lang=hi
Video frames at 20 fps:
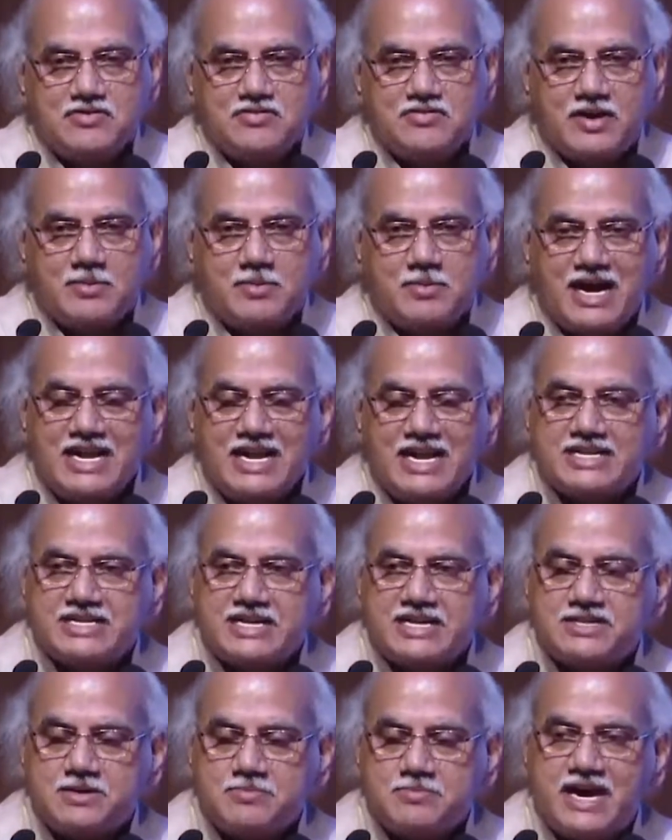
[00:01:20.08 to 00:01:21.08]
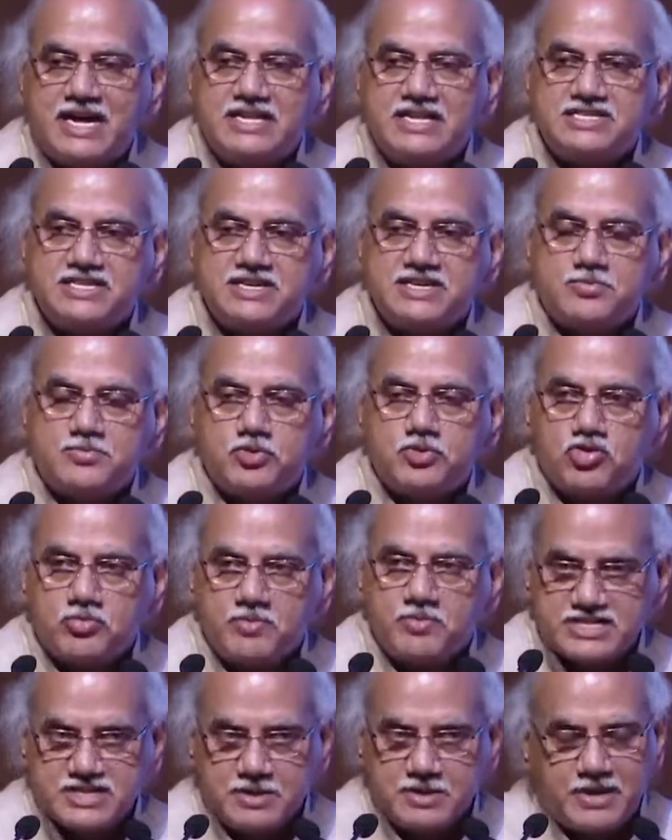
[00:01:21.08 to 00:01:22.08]
वनमाली कथा सम्मान से पूर्व
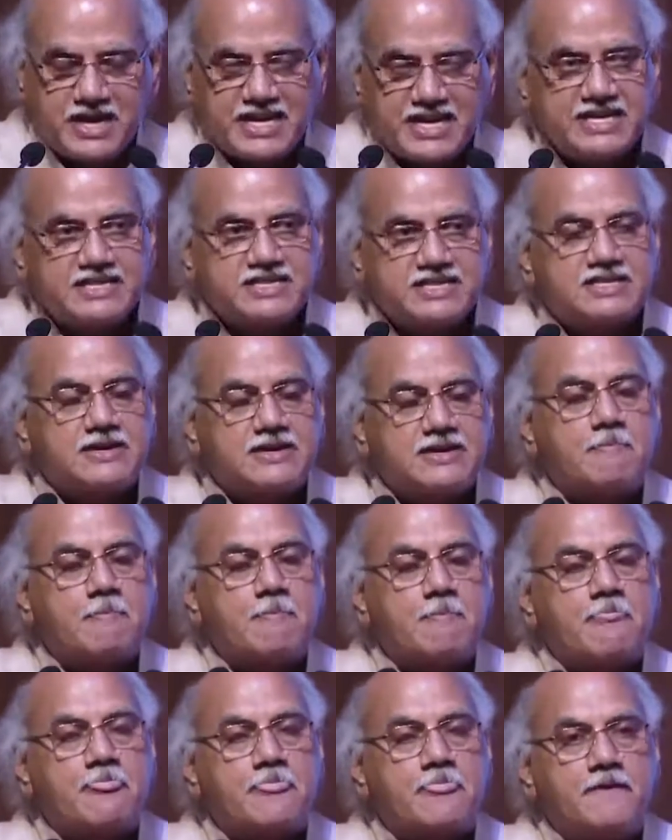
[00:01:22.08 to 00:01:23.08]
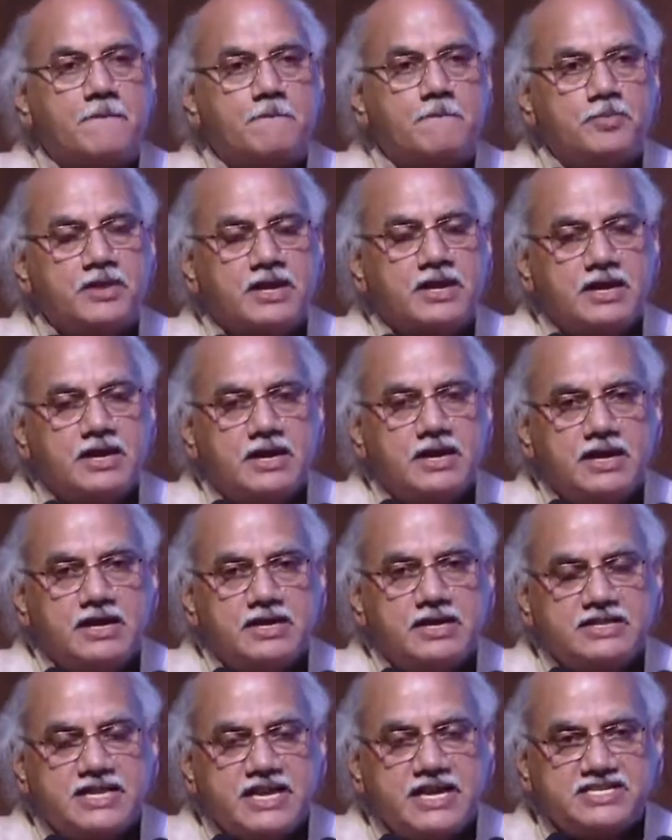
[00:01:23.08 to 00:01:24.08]
में सम्मानित
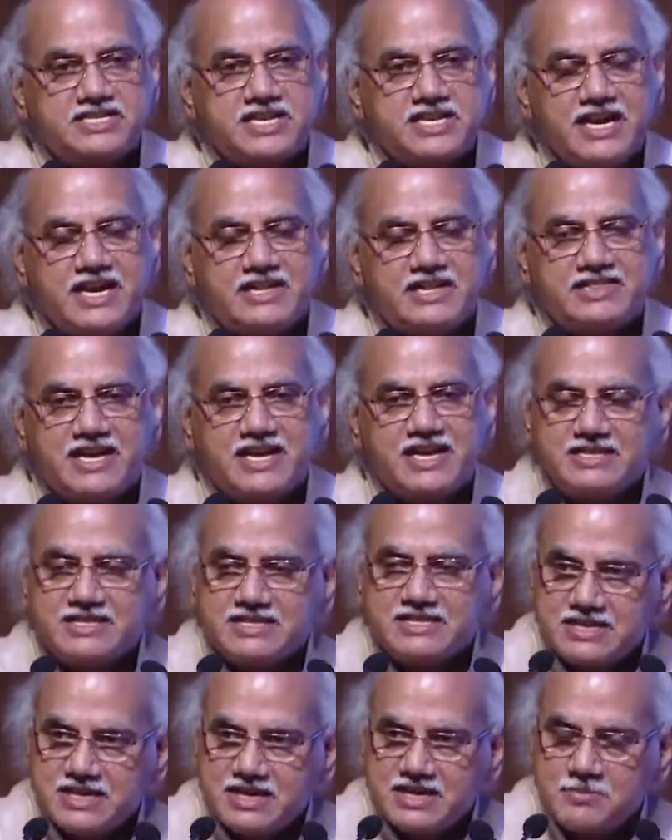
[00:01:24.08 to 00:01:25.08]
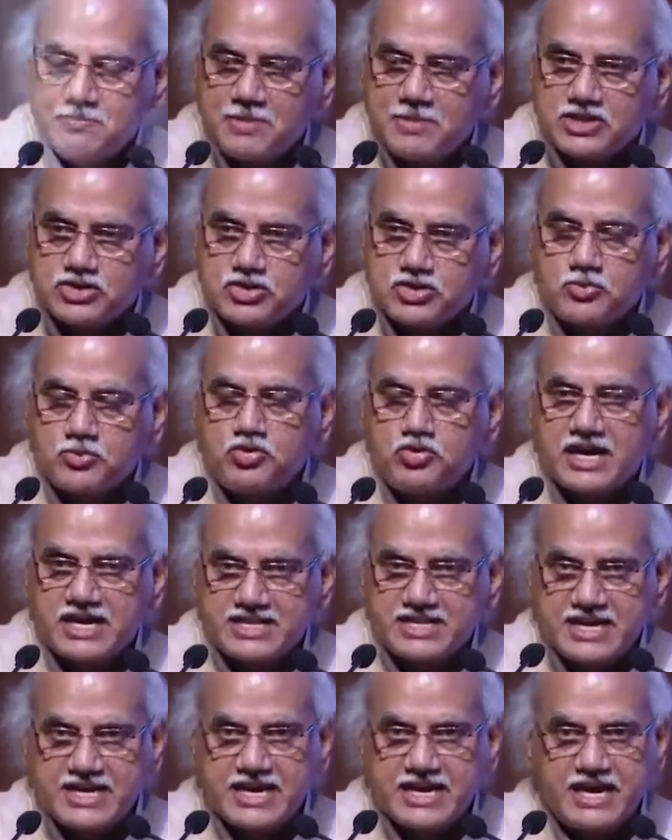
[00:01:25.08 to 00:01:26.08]
देश की अत्यंत महत्वपूर्ण
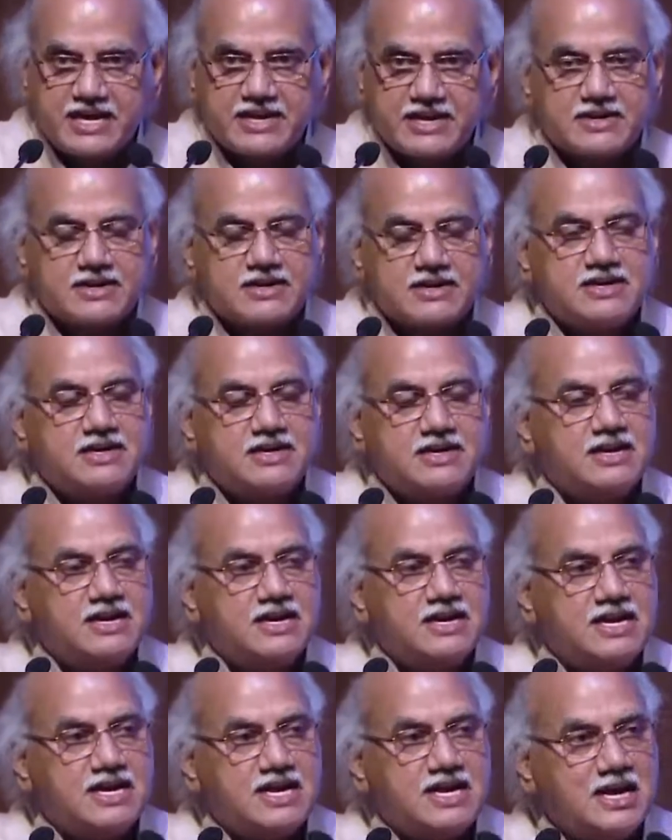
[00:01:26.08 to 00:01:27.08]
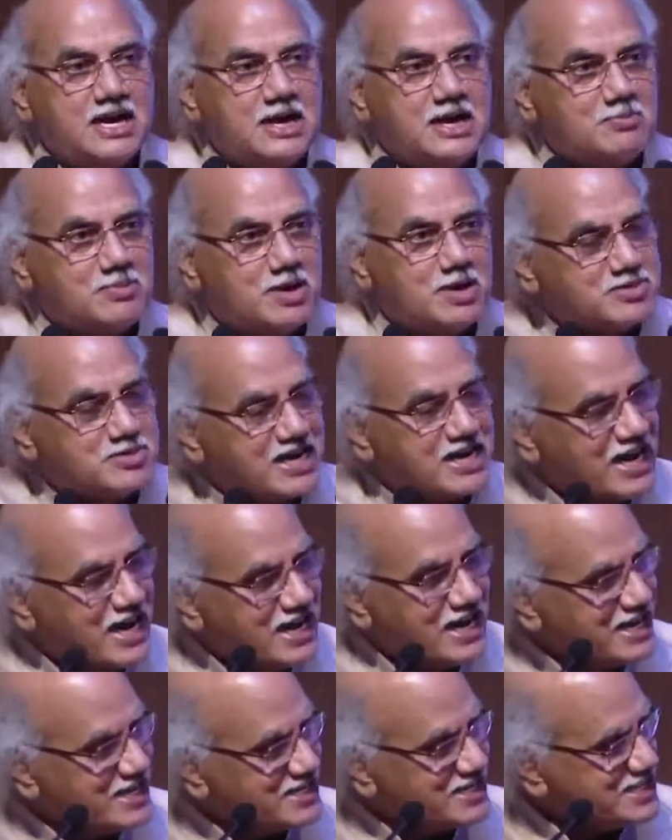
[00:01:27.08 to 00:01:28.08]
कथाकार ममता
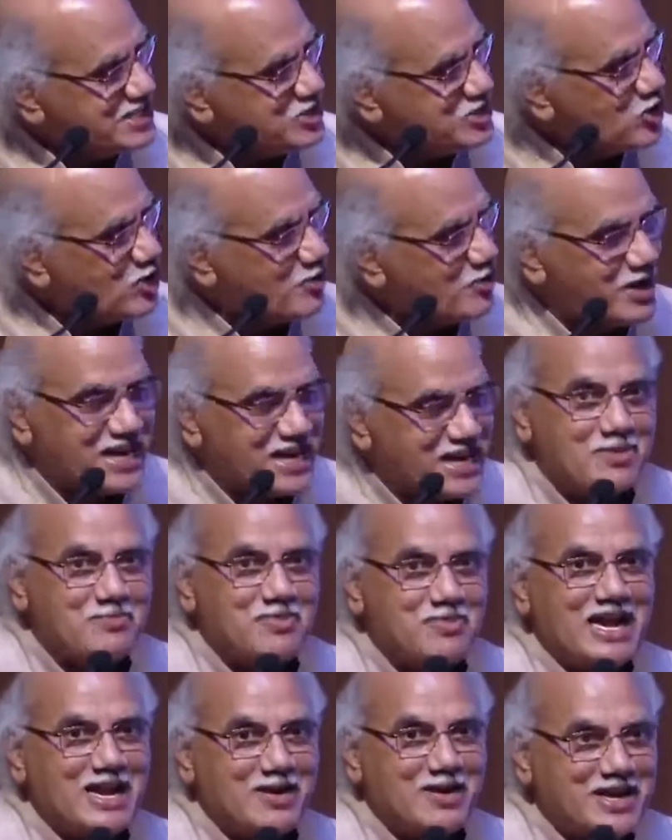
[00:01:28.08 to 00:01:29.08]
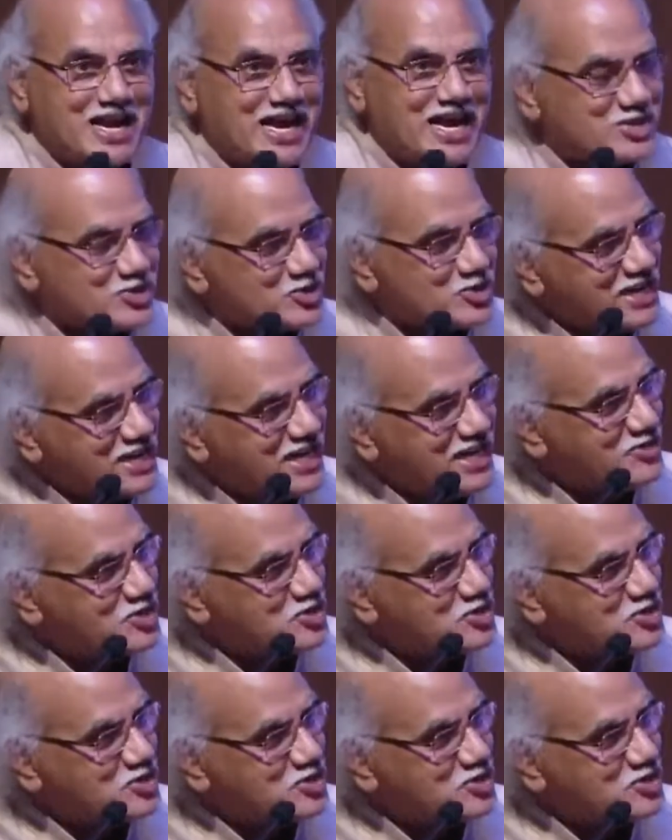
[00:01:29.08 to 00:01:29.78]
कालिया जी जो हमारे यहाँ पहले भी आ चुकी हैं